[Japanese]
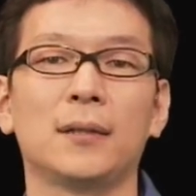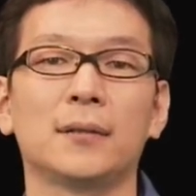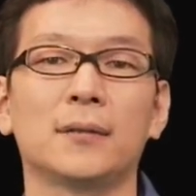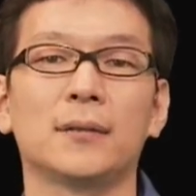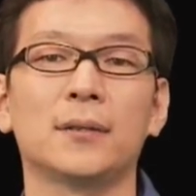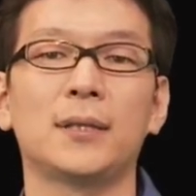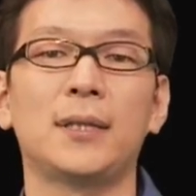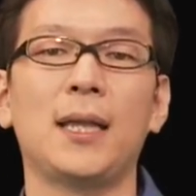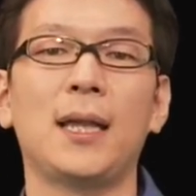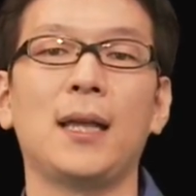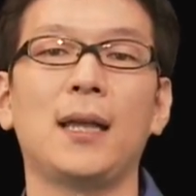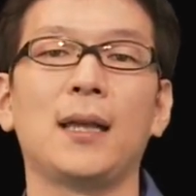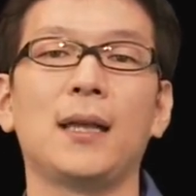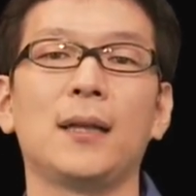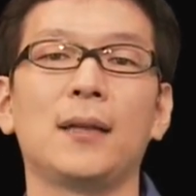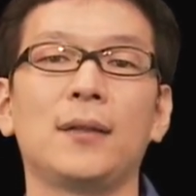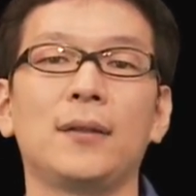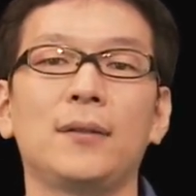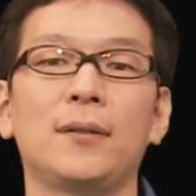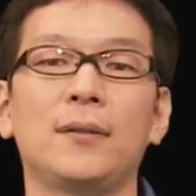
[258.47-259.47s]
そして
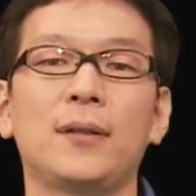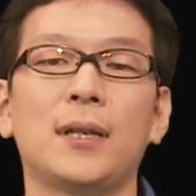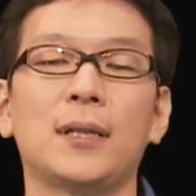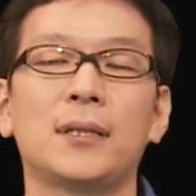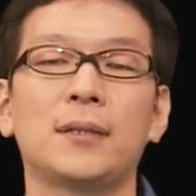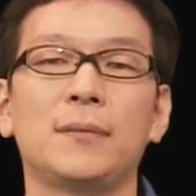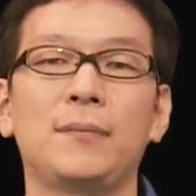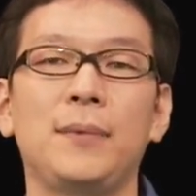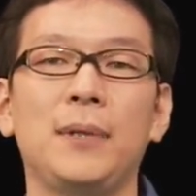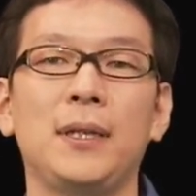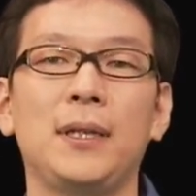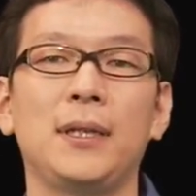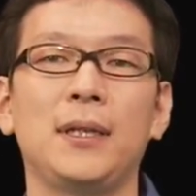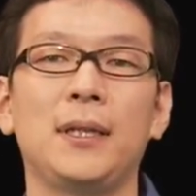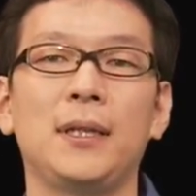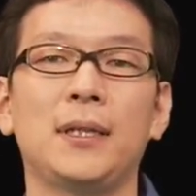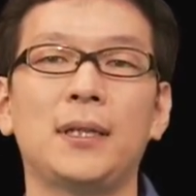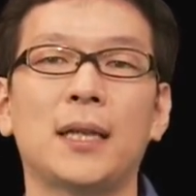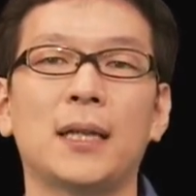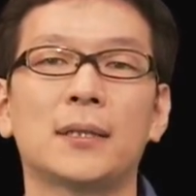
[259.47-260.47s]
USB
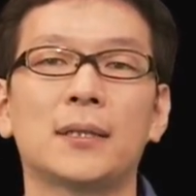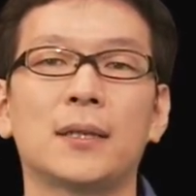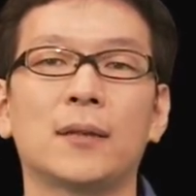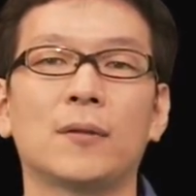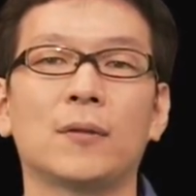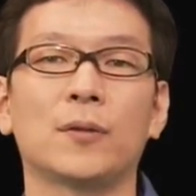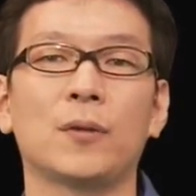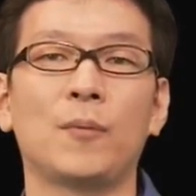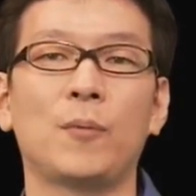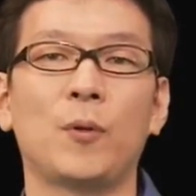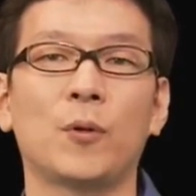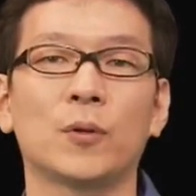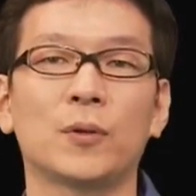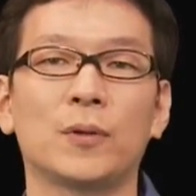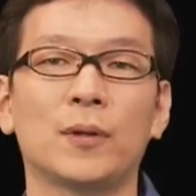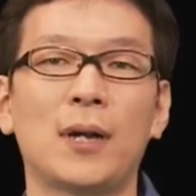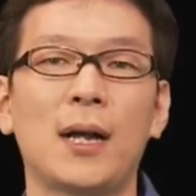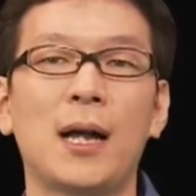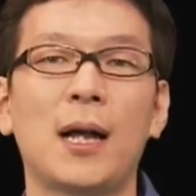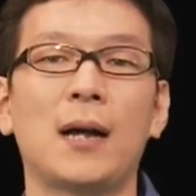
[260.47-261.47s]
2.0 の
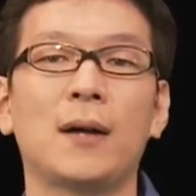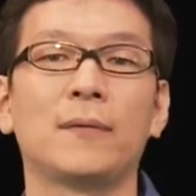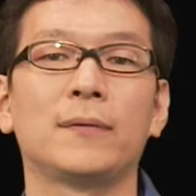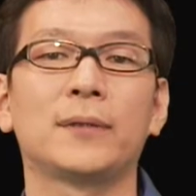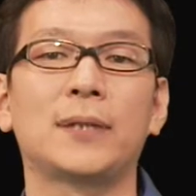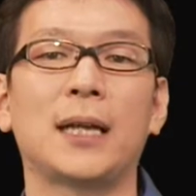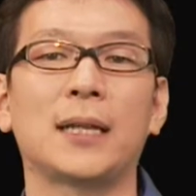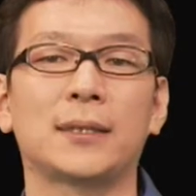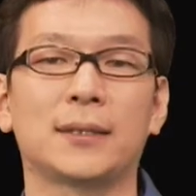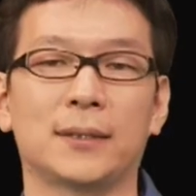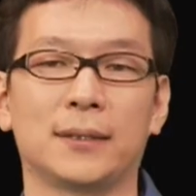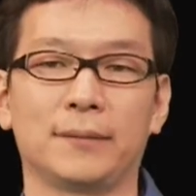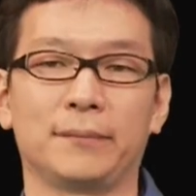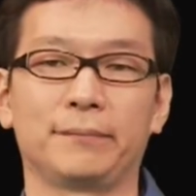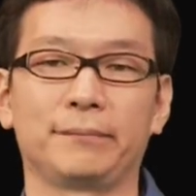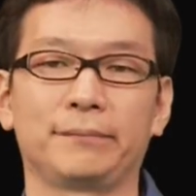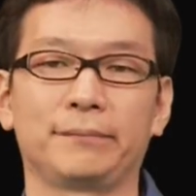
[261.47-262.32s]
ポートが2つ。